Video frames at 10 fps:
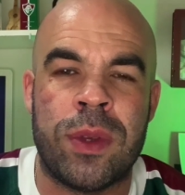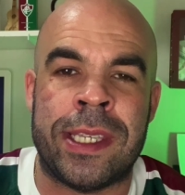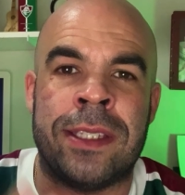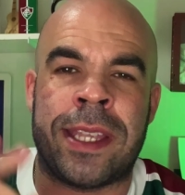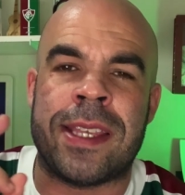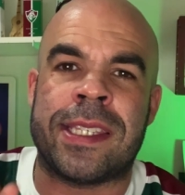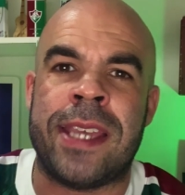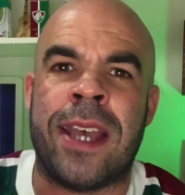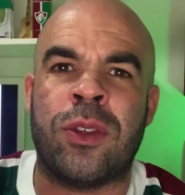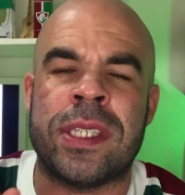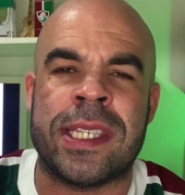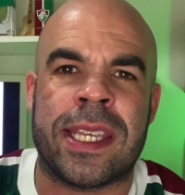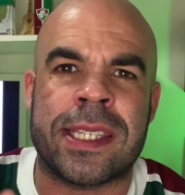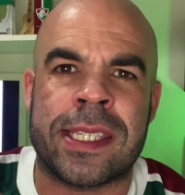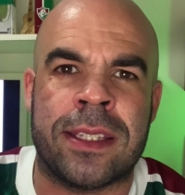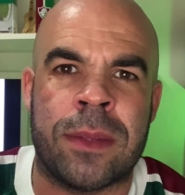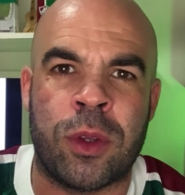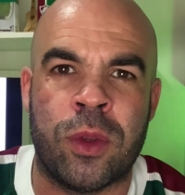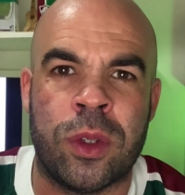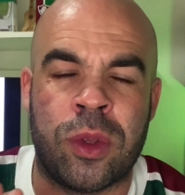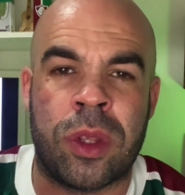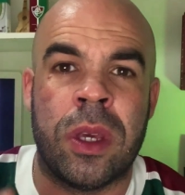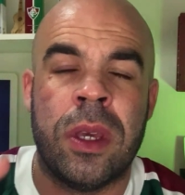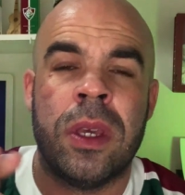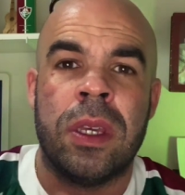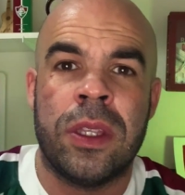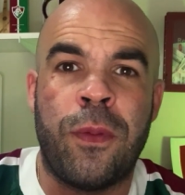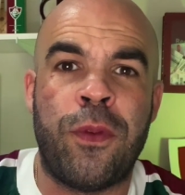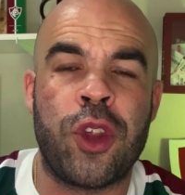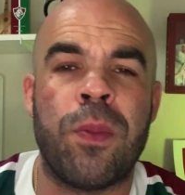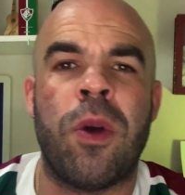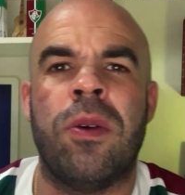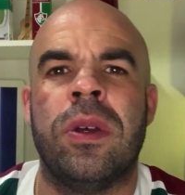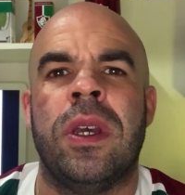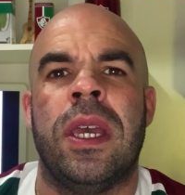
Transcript: em 360 minutos de futebol.